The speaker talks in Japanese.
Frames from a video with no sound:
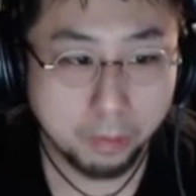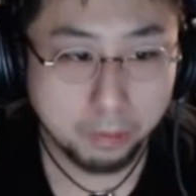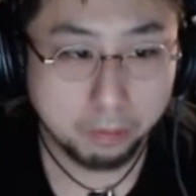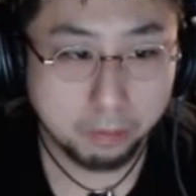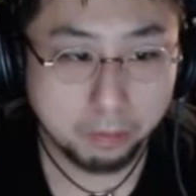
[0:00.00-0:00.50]

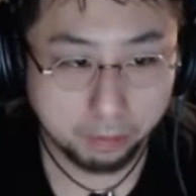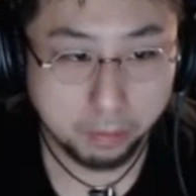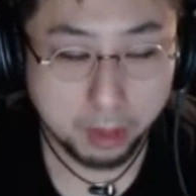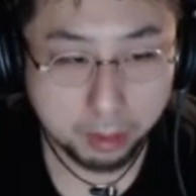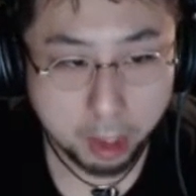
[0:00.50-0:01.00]
うん。で
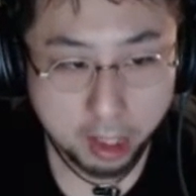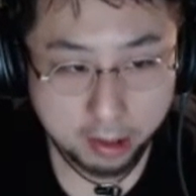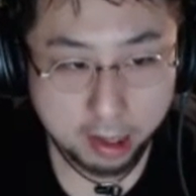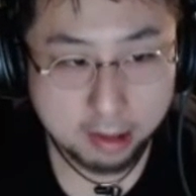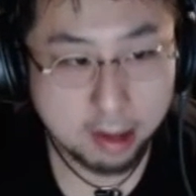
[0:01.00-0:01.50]
もいつか
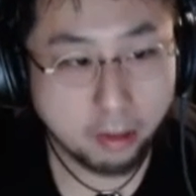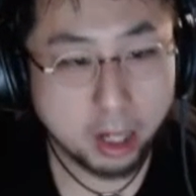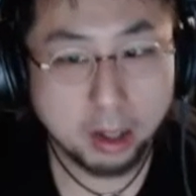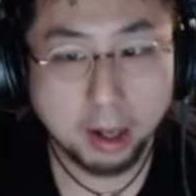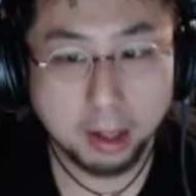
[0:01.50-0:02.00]
伝わるか
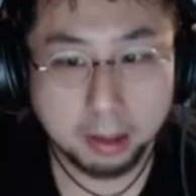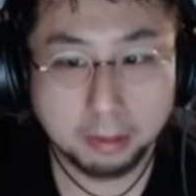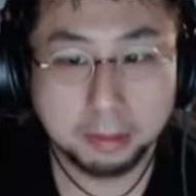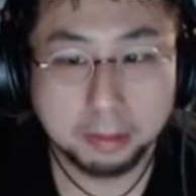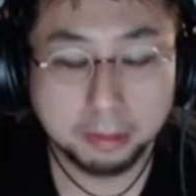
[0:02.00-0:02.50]
ら、
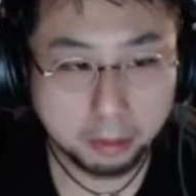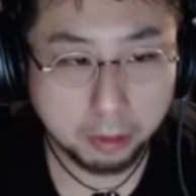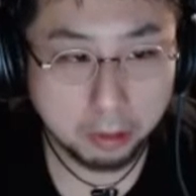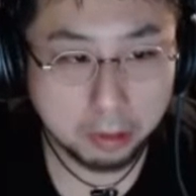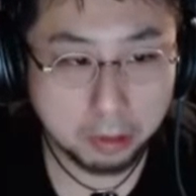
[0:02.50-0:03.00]
うん。
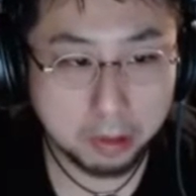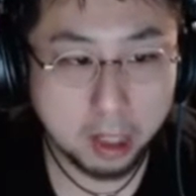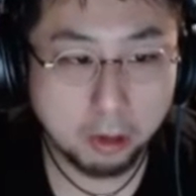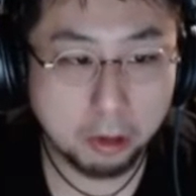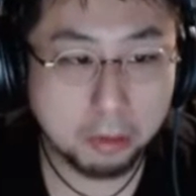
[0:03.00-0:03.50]
本当に子
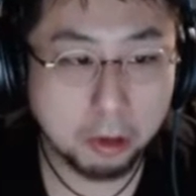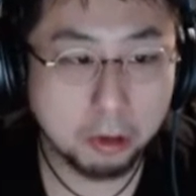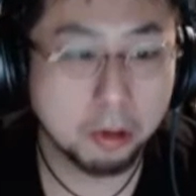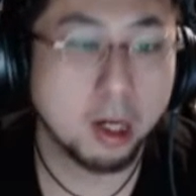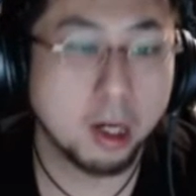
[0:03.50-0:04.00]
供のこと
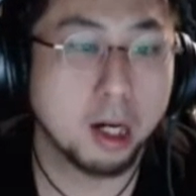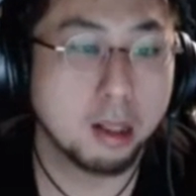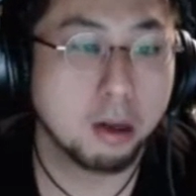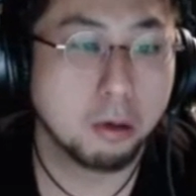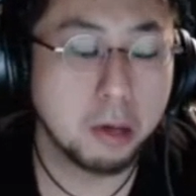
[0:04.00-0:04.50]
考えてる
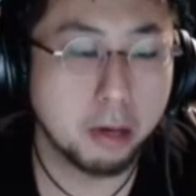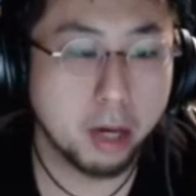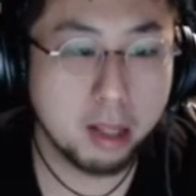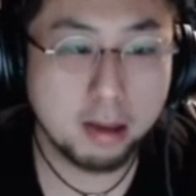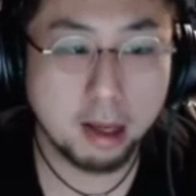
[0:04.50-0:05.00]
親はい
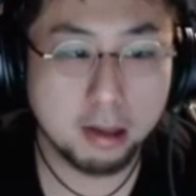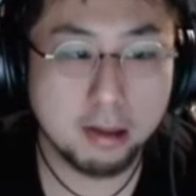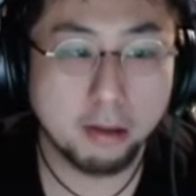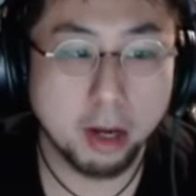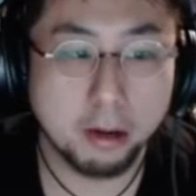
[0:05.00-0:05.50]
つか伝わ
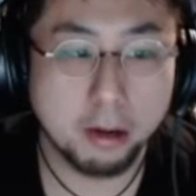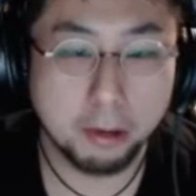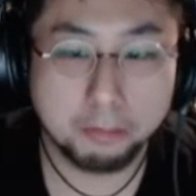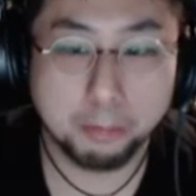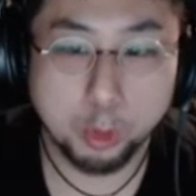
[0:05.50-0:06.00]
るよ。
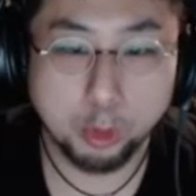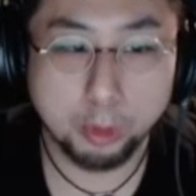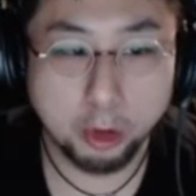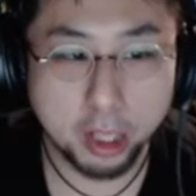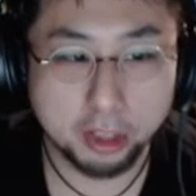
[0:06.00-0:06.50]
俺も
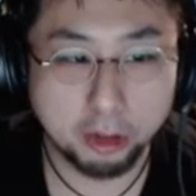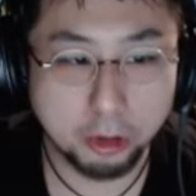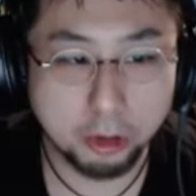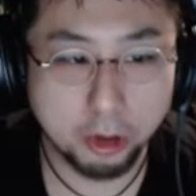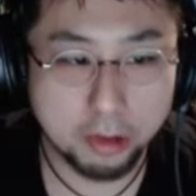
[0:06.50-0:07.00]
親父のことを
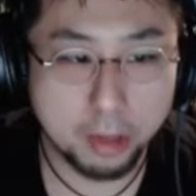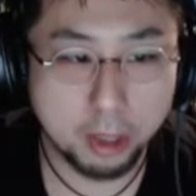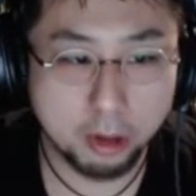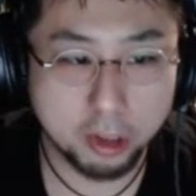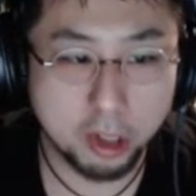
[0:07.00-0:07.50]
リスペクト
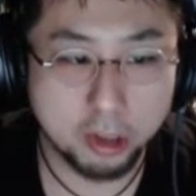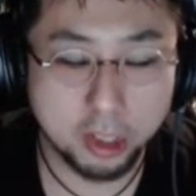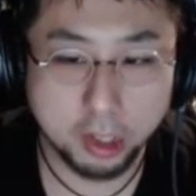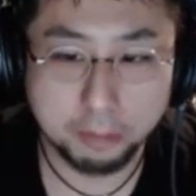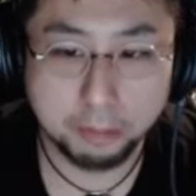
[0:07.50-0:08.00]
してるし、
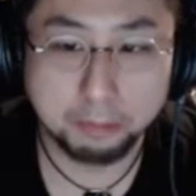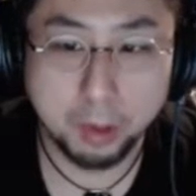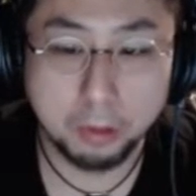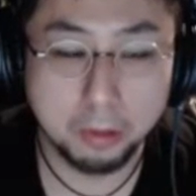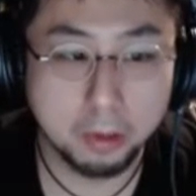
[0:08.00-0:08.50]
本
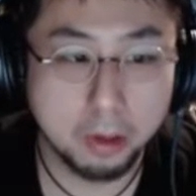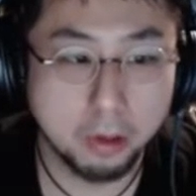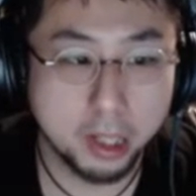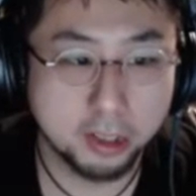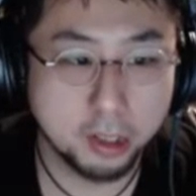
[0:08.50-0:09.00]
当に親
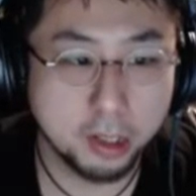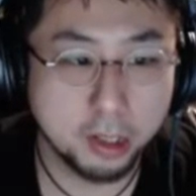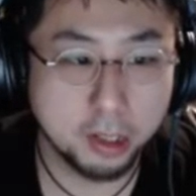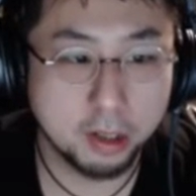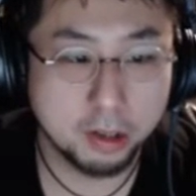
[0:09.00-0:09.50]
父
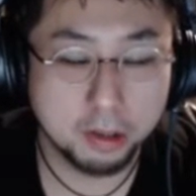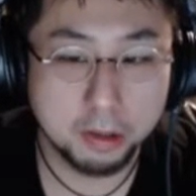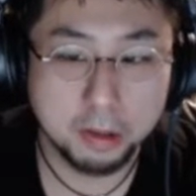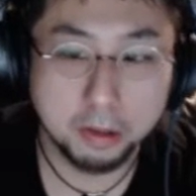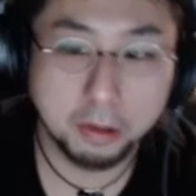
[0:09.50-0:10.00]

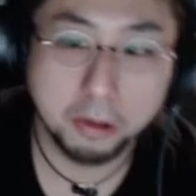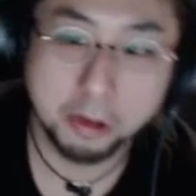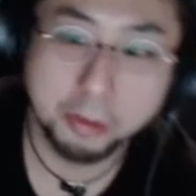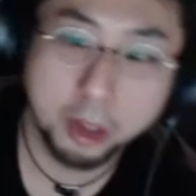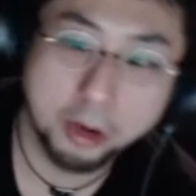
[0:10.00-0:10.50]
の子供
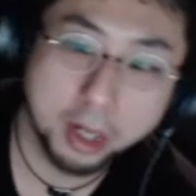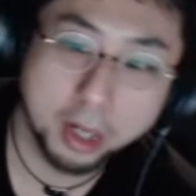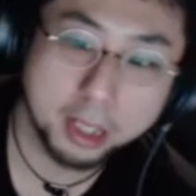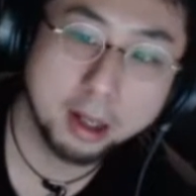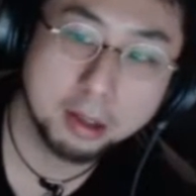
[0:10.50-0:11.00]
でよかった
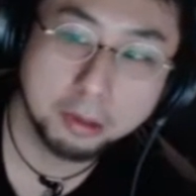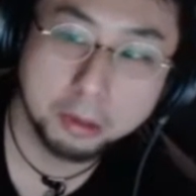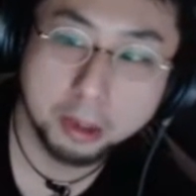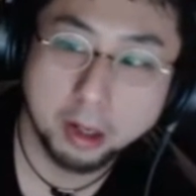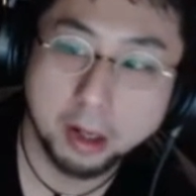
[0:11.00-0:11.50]
なと思って
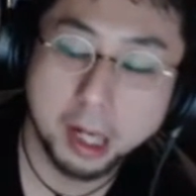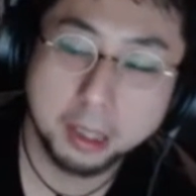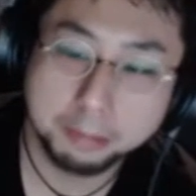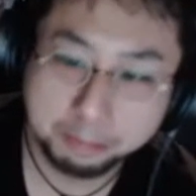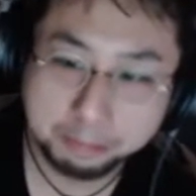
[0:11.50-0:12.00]
るから。
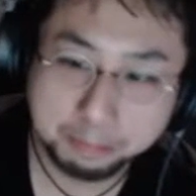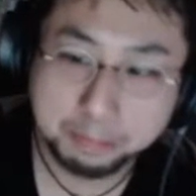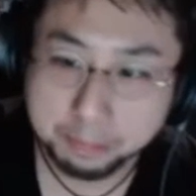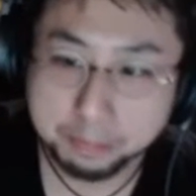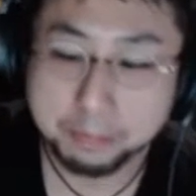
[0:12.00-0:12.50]

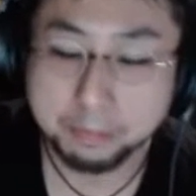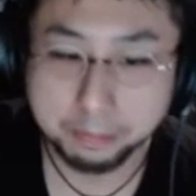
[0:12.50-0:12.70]
うん。